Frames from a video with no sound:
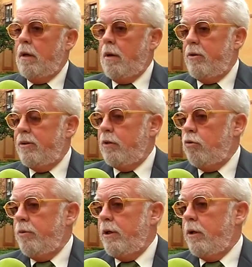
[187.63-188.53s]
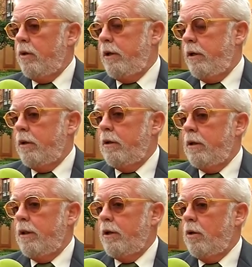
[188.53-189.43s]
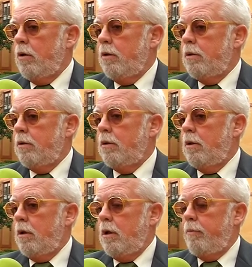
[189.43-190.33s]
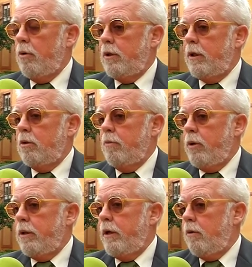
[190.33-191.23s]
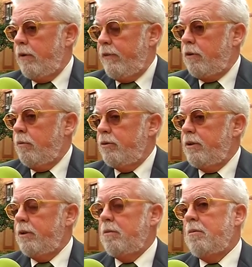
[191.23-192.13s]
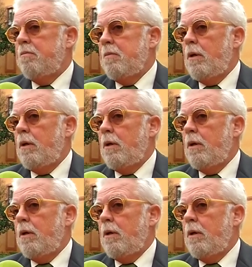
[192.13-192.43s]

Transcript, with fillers: que puede ser sumidero de, CO2 y por lo tanto puede tener un efecto positivo.